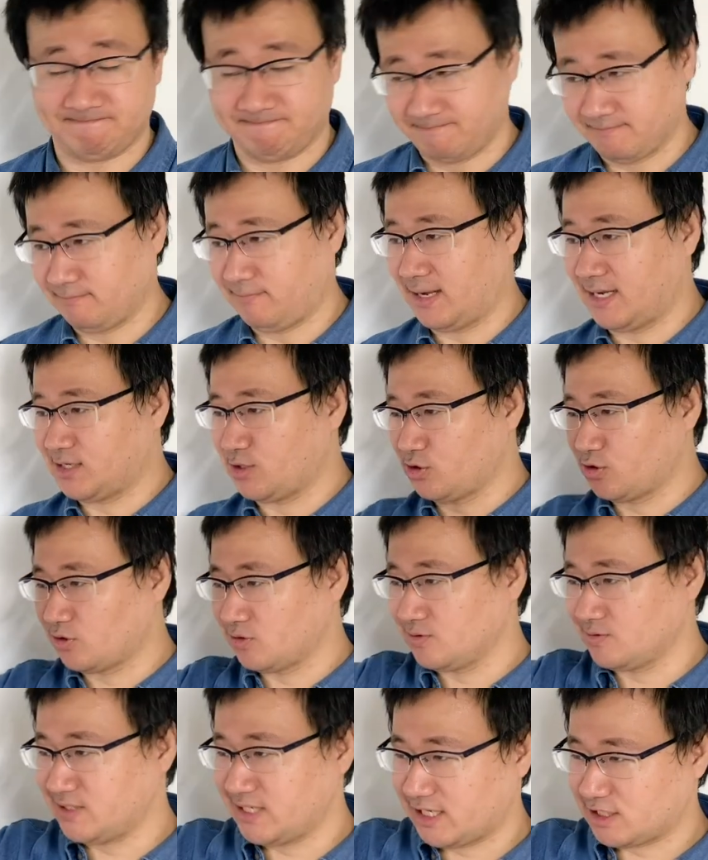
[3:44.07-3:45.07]
うん、まあいろい
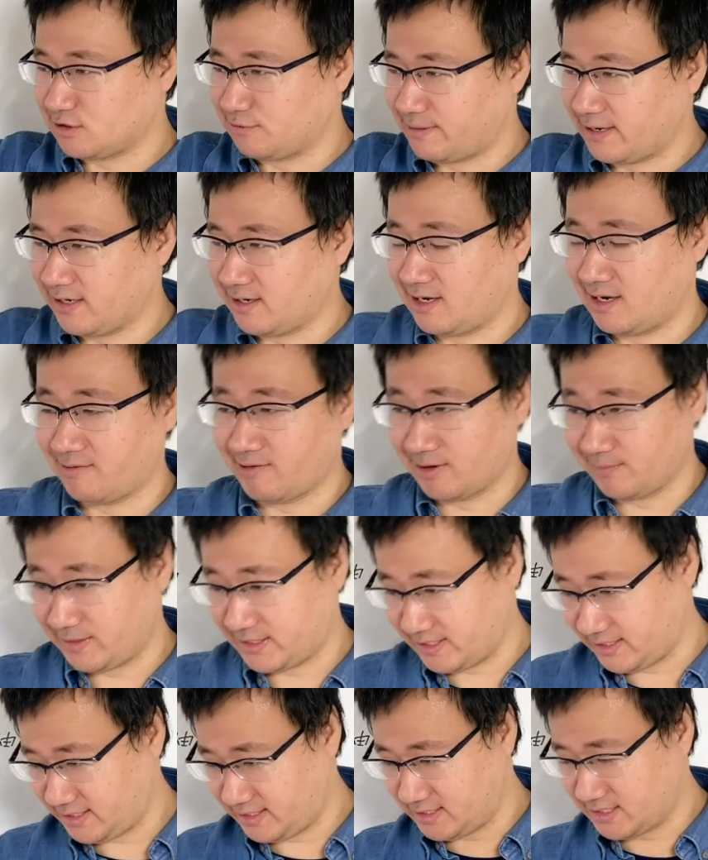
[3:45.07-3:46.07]
ろにひゃくまんえんが割
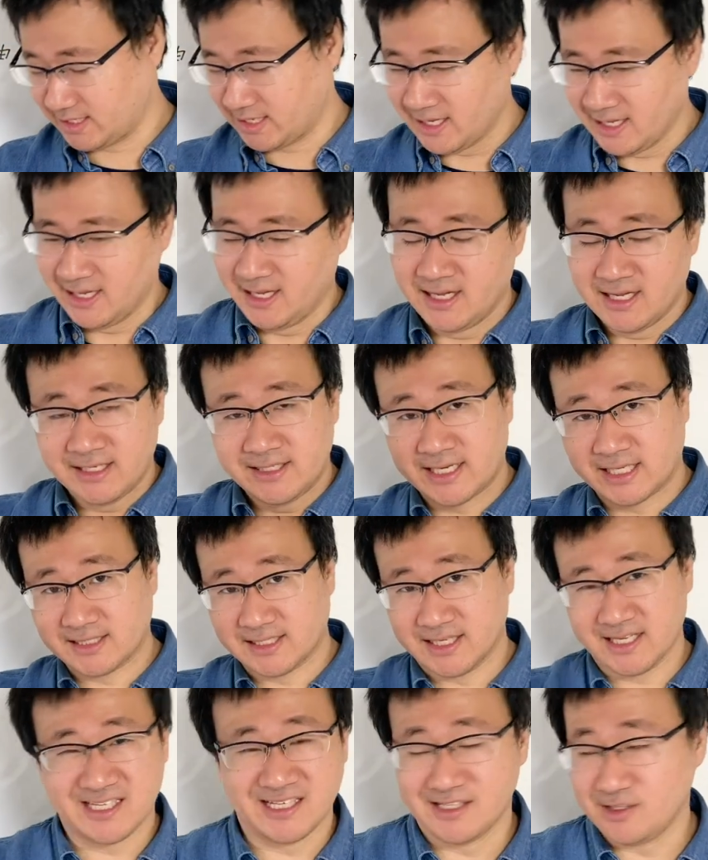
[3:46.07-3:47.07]
引でだっ
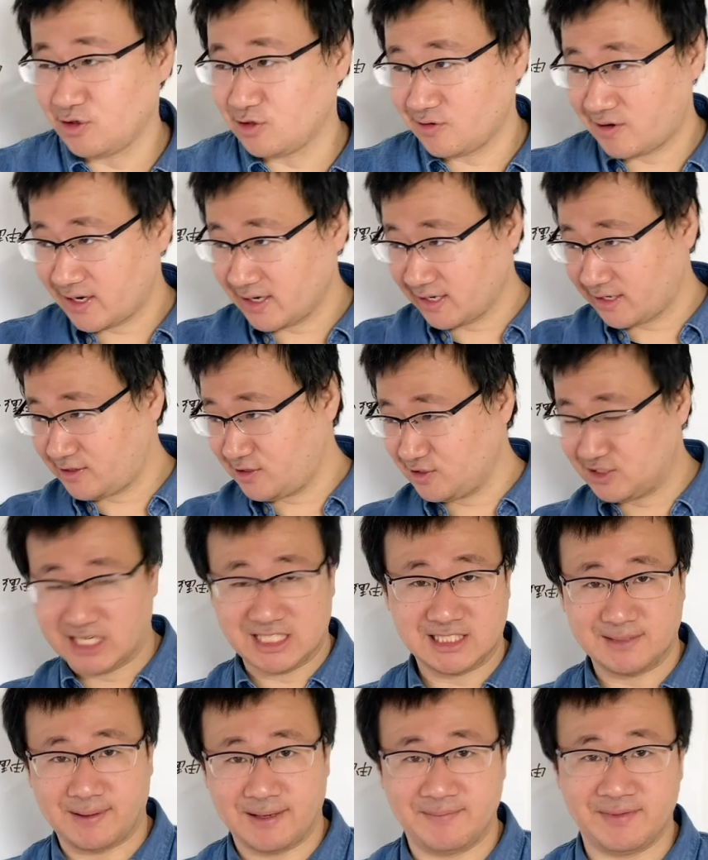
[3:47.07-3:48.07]
てよくわかんないきゅうじゅう
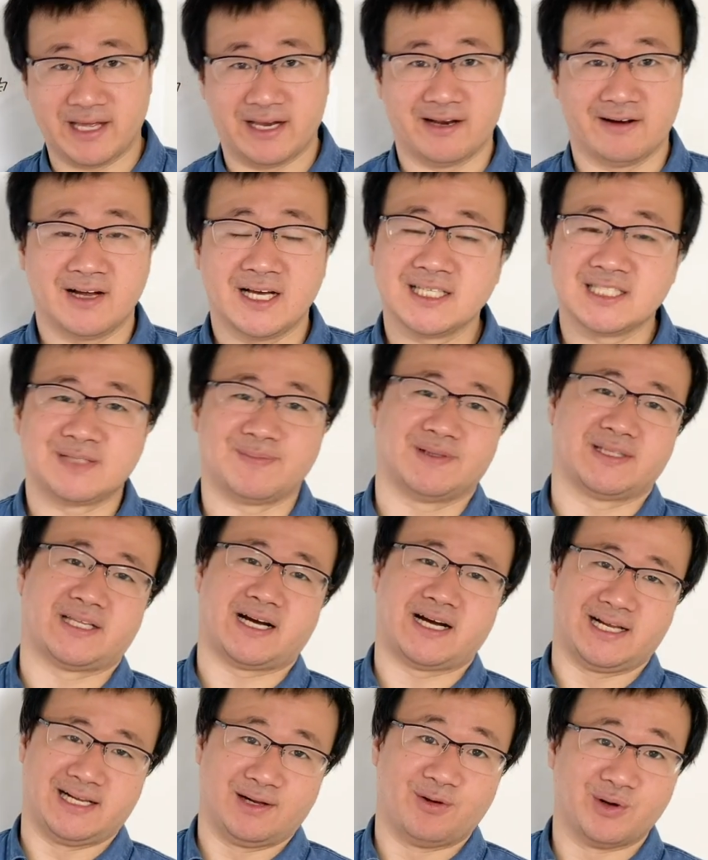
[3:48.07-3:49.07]
はちまんえんみたいなのが一番
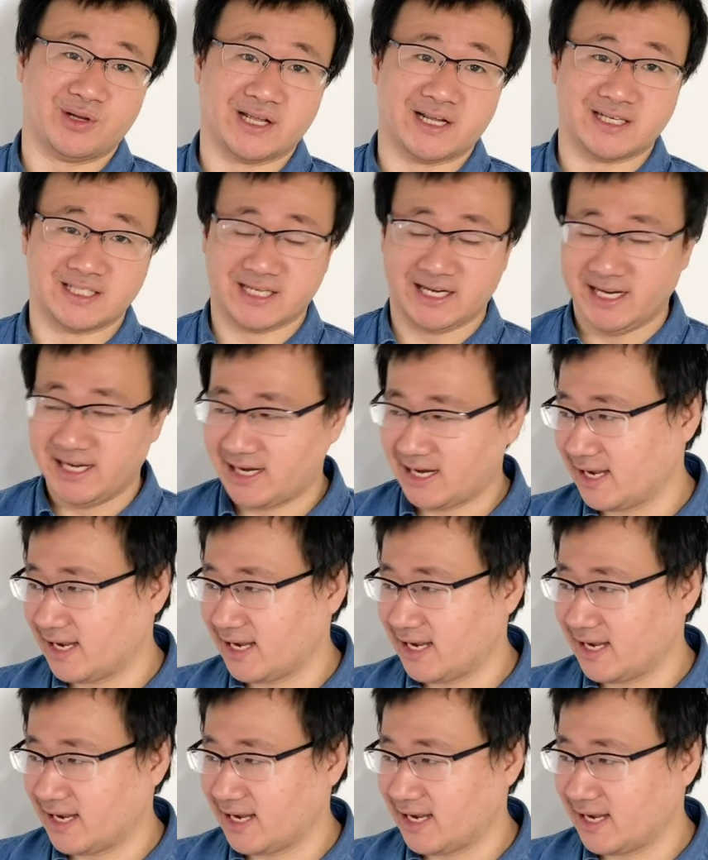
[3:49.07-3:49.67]
高いお値段ですよね。